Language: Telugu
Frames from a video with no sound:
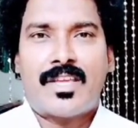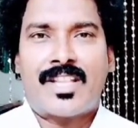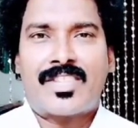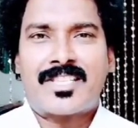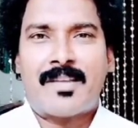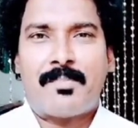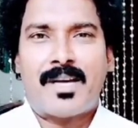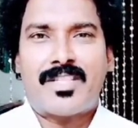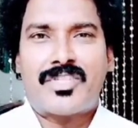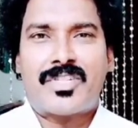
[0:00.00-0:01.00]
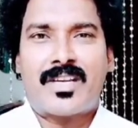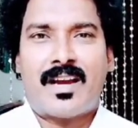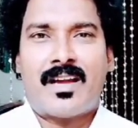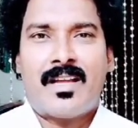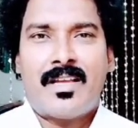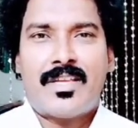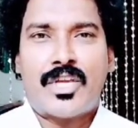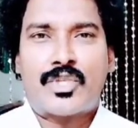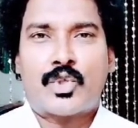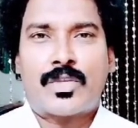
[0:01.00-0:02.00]
ఎంత సంపాదించినా
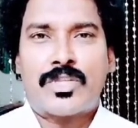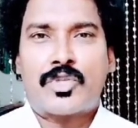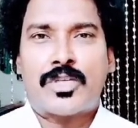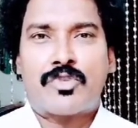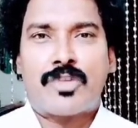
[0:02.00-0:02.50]
యేసుక్రీస్తును నువ్వు